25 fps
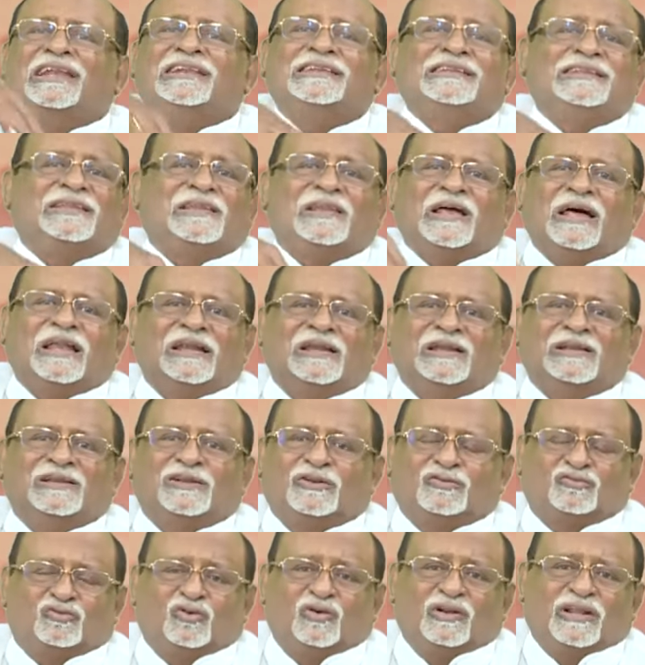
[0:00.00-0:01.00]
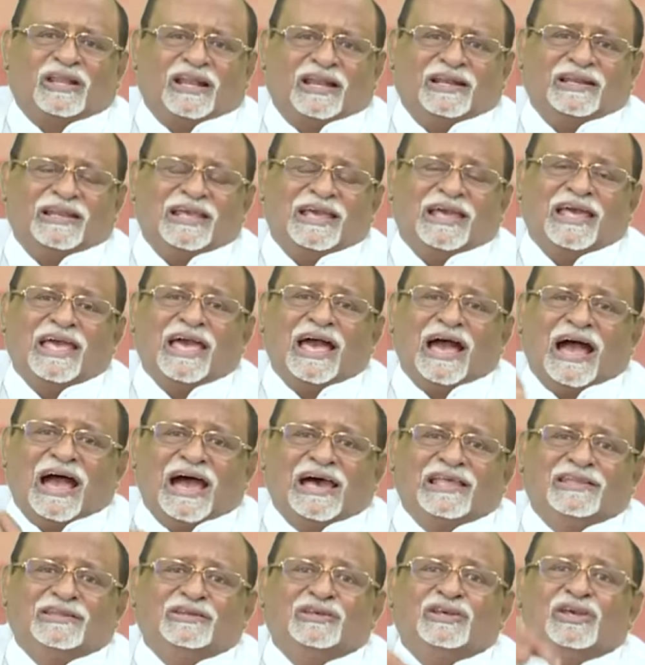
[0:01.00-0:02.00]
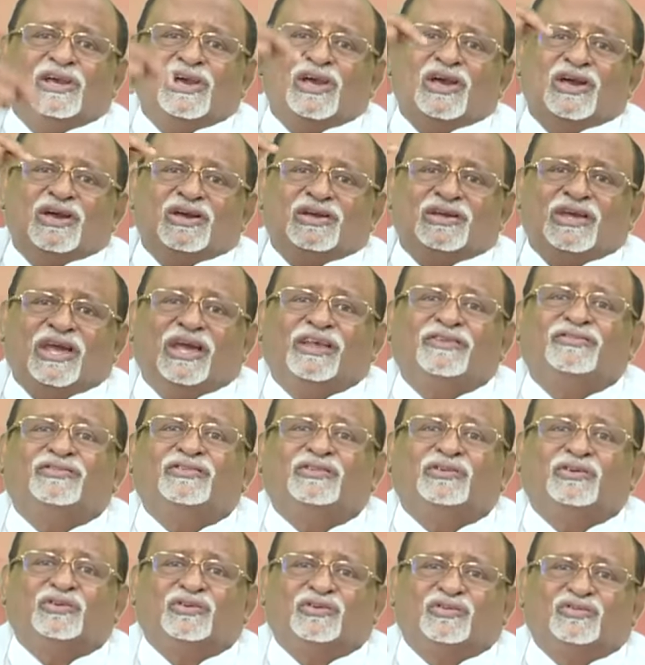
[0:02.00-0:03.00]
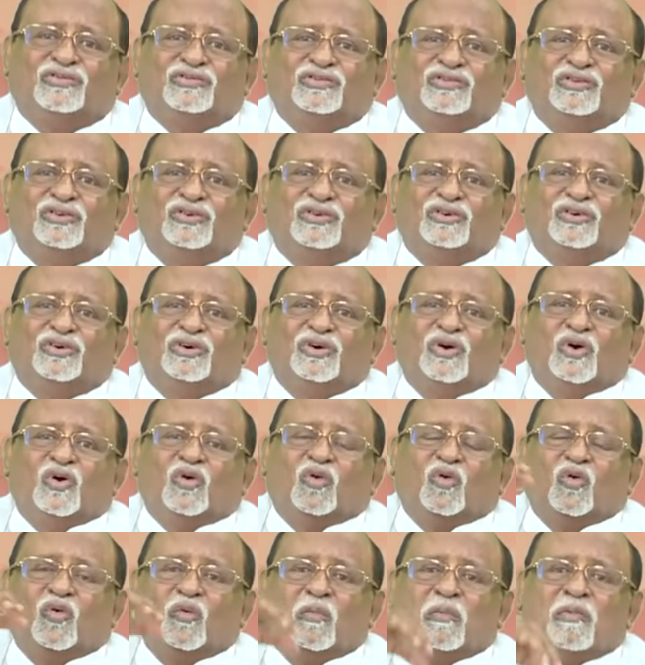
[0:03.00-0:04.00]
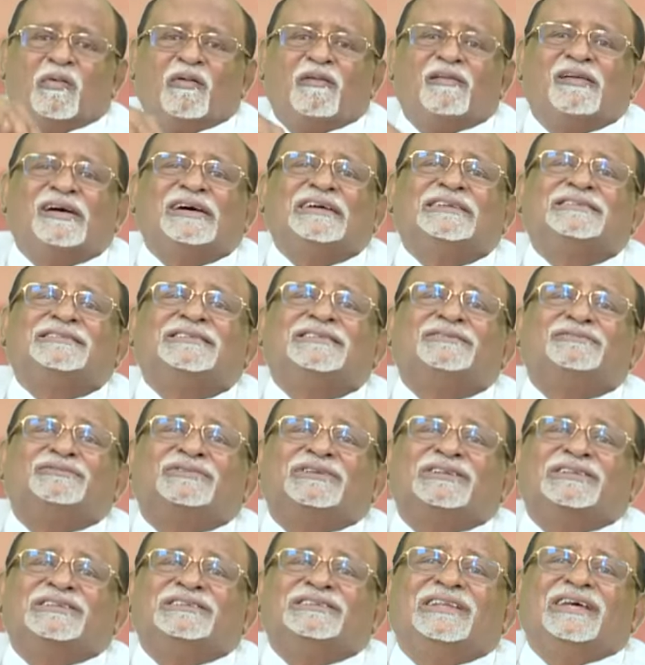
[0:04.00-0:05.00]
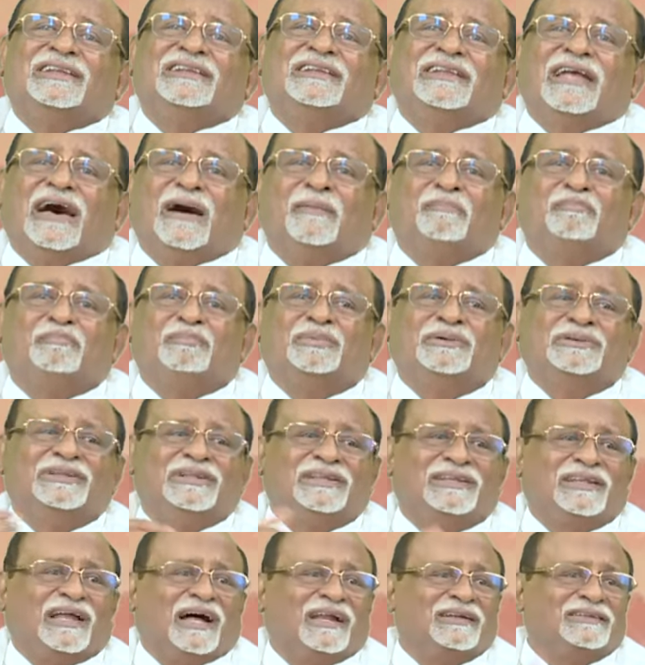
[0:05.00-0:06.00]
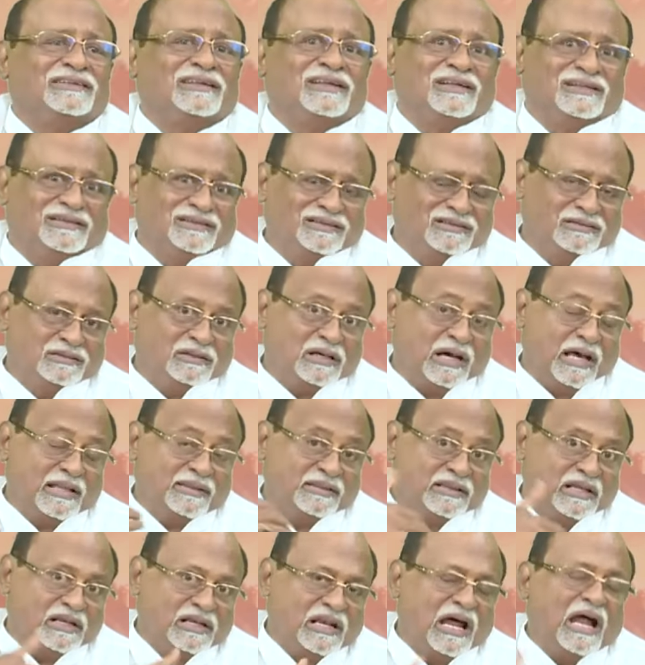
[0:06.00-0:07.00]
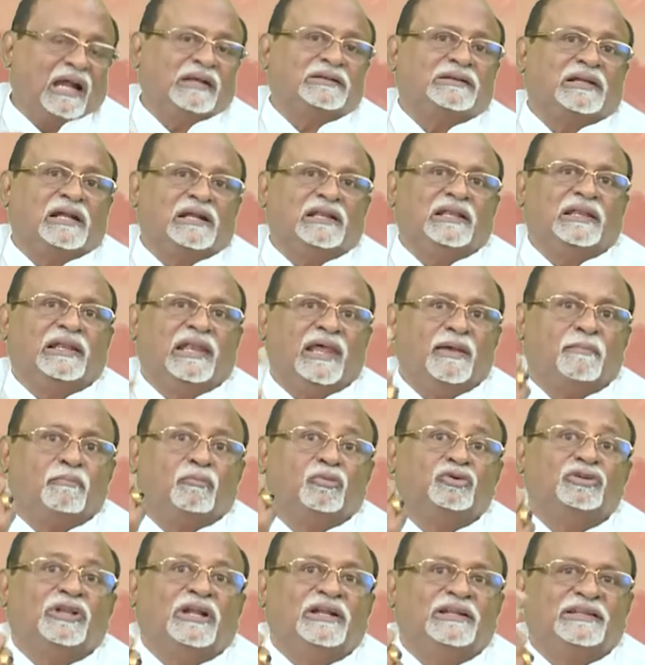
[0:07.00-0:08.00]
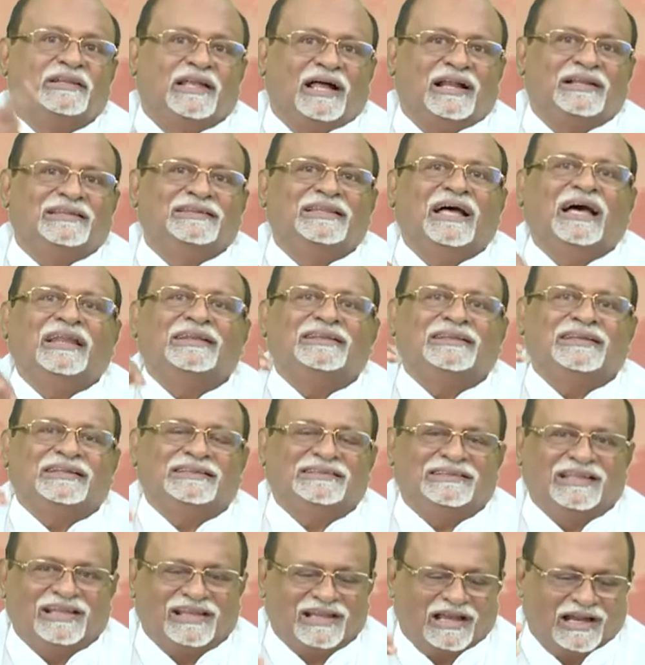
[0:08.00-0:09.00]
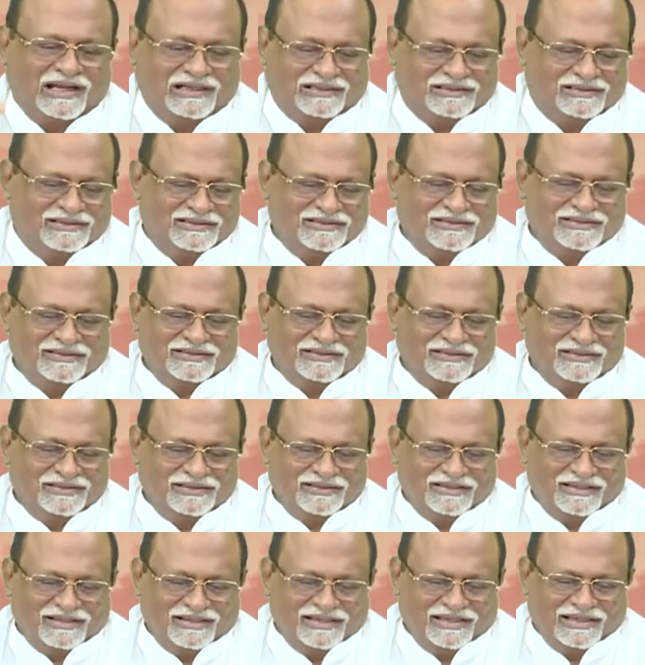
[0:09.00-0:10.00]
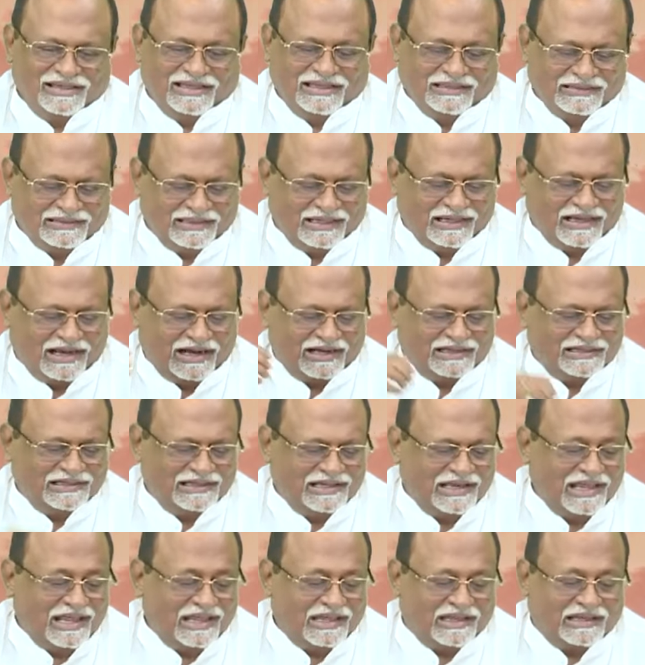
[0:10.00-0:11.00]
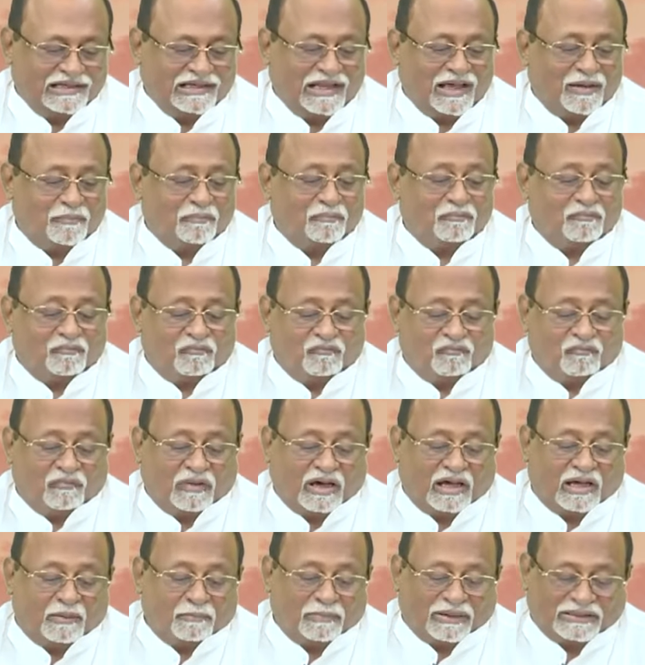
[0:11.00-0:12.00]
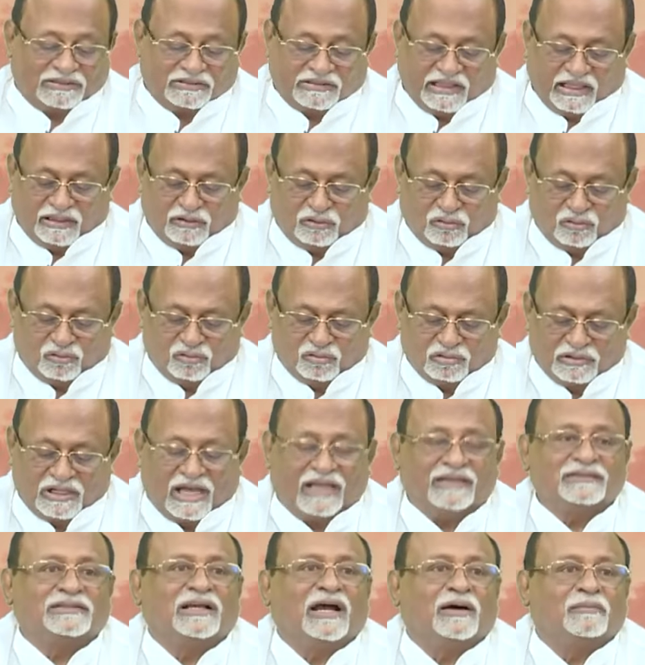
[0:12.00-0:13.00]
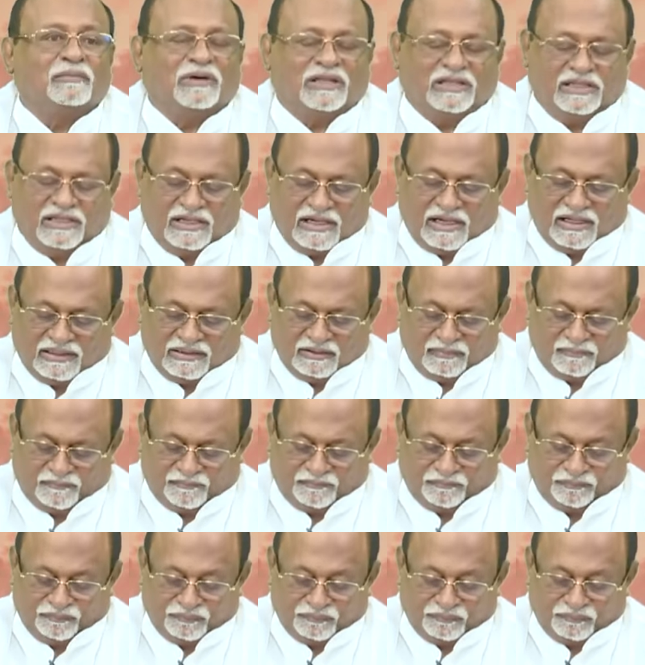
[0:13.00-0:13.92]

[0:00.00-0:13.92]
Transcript: லென்ட் நாள் என்று சொல்கிறாலே அது இயேசு கிறிஸ்து உபவாசம் இருந்த நாற்பது நாட்கள் அந்த நாட்களிலே முதல் நாள் தான் இந்த நாள் இந்த நாளிலே நாம் மத்தையு நான்காம் அதிகாரம்